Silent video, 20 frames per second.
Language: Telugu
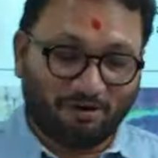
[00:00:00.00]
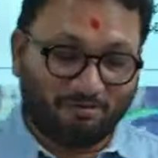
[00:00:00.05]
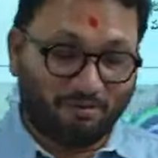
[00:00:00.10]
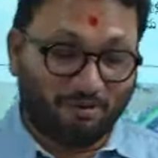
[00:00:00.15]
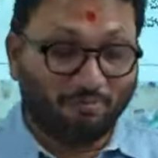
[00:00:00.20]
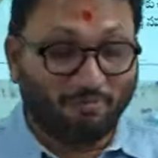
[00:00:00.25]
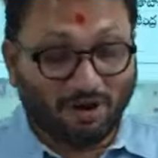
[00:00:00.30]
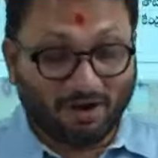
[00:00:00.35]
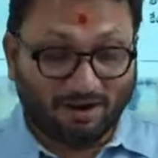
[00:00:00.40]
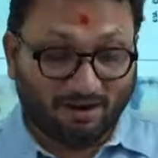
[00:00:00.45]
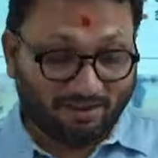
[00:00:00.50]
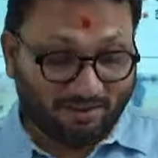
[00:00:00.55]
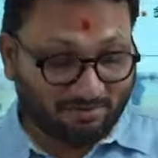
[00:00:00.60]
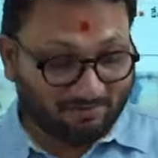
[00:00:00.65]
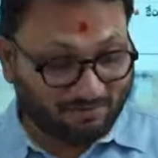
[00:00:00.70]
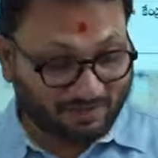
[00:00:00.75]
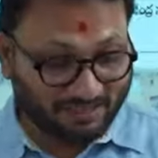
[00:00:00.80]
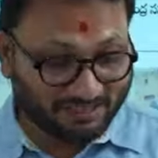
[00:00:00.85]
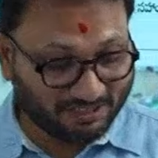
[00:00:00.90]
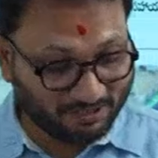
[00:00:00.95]
మనం ఏం
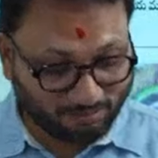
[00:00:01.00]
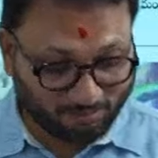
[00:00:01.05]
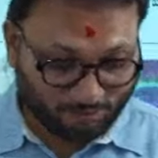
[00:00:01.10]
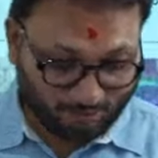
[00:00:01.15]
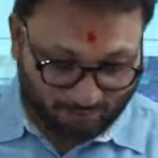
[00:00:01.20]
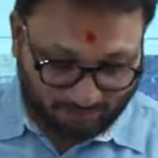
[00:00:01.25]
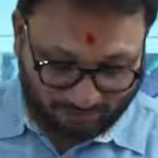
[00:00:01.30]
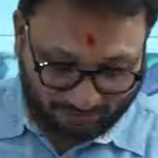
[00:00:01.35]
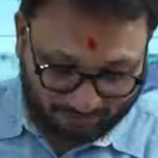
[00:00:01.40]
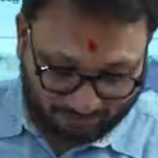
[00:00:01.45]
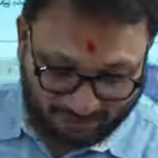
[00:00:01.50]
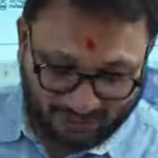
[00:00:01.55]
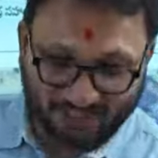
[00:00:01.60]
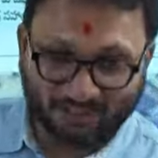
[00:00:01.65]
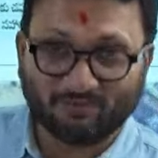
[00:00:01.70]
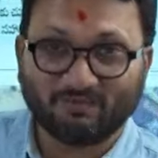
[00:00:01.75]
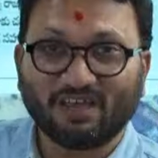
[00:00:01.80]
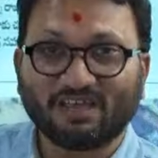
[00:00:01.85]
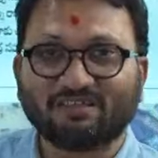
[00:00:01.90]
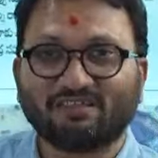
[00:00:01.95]
మాట్లాడదాం ఫ్రెండ్స్ చెప్పురు మీరు
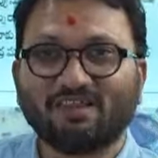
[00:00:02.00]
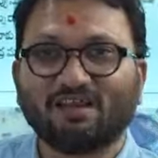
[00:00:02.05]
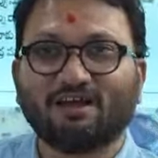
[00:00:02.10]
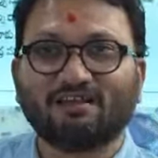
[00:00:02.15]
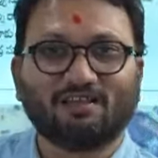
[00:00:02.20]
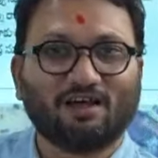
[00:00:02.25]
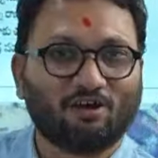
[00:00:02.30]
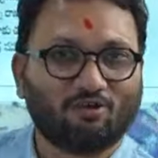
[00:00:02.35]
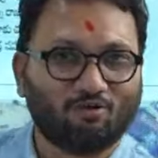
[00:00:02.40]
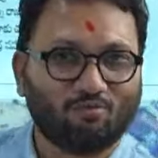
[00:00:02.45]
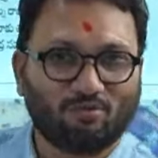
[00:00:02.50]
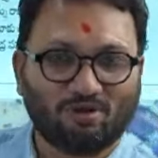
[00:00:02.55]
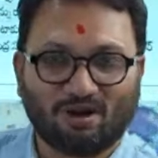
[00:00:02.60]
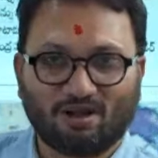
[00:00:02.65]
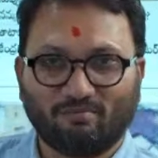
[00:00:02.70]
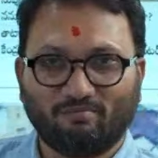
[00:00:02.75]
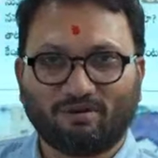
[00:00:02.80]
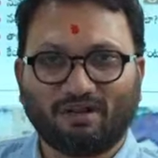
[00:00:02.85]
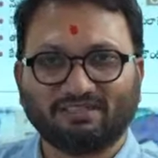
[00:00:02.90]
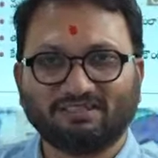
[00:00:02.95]
ఇది వ్యక్తిగత ఆరోపణ
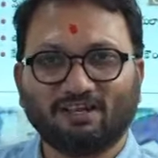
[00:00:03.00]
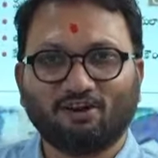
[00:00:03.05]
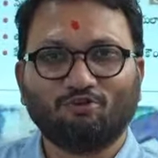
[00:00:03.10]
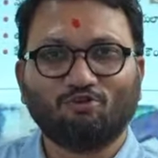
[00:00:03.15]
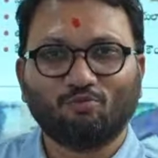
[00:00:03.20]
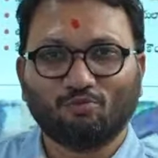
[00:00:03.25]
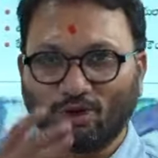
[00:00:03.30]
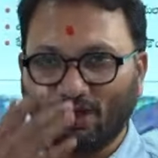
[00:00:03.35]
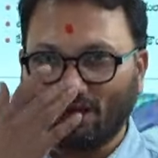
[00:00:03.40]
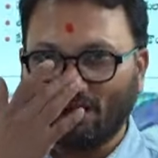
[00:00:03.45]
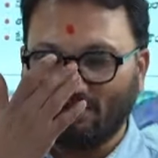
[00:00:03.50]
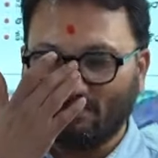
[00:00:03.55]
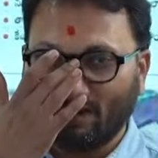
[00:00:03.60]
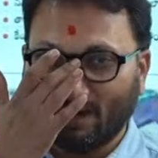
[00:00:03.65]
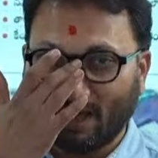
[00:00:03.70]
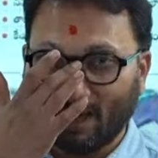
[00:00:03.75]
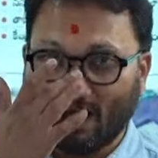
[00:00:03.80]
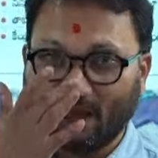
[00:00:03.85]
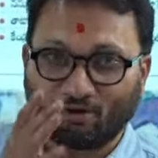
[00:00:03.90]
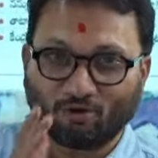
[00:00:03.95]
ప్రజలకు
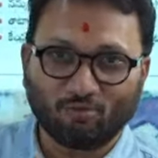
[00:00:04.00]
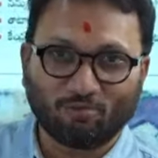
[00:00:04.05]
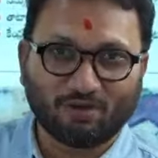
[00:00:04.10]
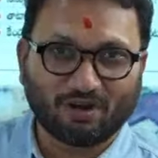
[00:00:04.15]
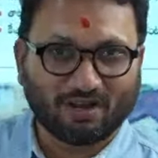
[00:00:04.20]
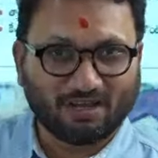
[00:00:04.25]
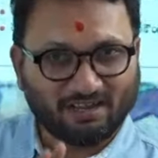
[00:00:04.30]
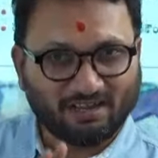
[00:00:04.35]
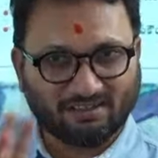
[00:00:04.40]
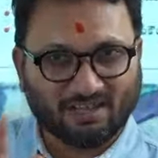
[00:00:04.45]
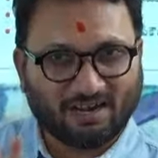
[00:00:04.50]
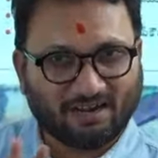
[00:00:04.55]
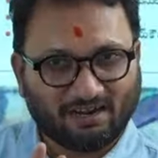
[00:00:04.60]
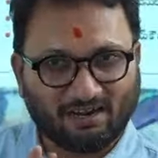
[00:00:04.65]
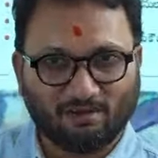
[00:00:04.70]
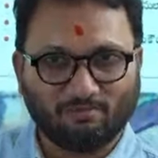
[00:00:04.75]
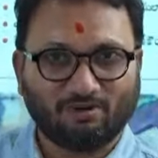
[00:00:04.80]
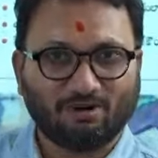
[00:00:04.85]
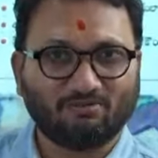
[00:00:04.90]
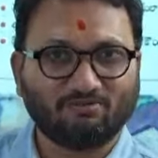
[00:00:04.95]
ఉపయోగపడే ఆరోపణ
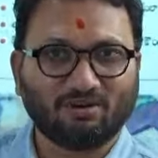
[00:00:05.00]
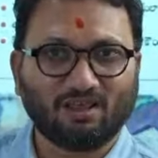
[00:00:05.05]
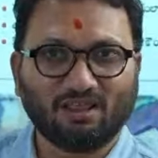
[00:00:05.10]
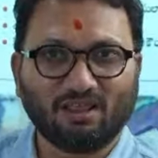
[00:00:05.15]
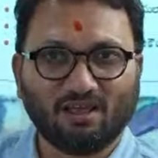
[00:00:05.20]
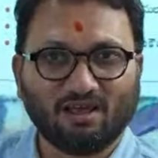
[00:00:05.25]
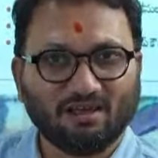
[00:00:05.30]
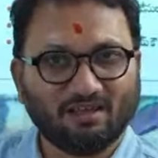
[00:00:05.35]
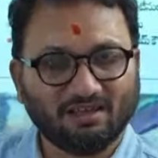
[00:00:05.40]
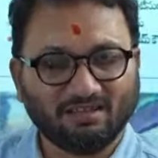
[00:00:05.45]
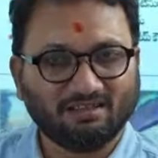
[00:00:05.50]
ఇద్దరిట్లు ఏమన్నా ఉన్నదా